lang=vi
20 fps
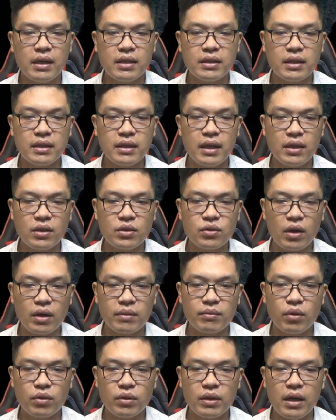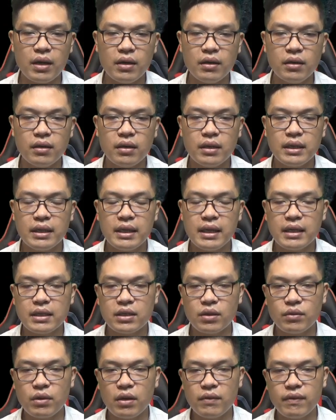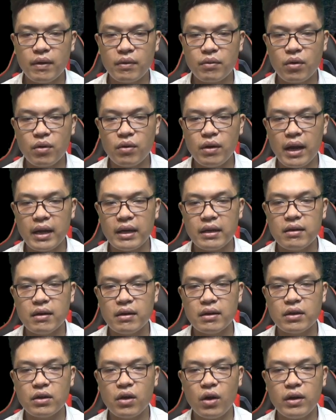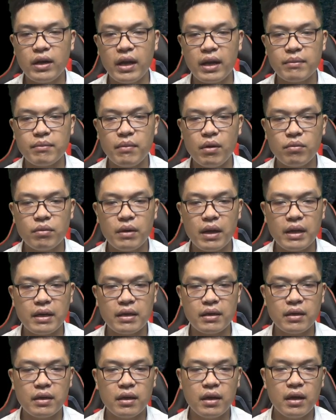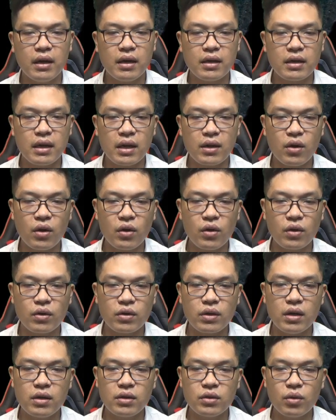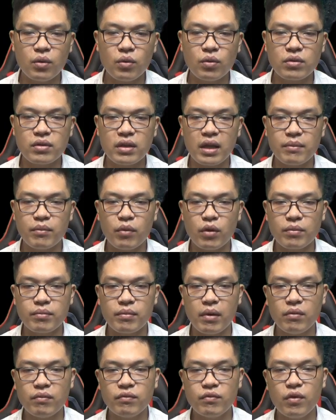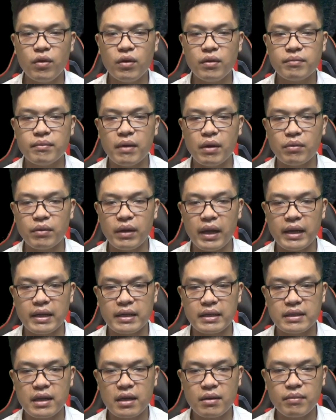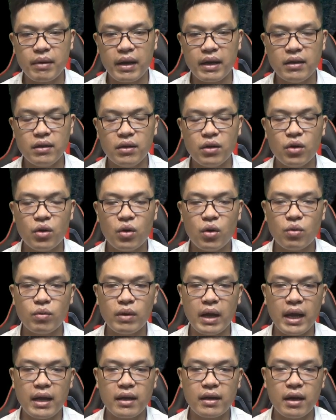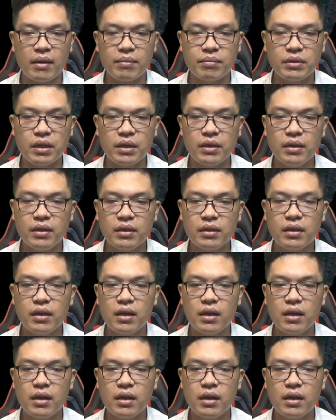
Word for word: chỉ thấy xoạt một tiếng, trong thư phòng có đại lượng khói đèn bốc lên. làn khói còn ngưng tụ thành một bóng vuốt màu đen sắc bén, hung ác ập tới.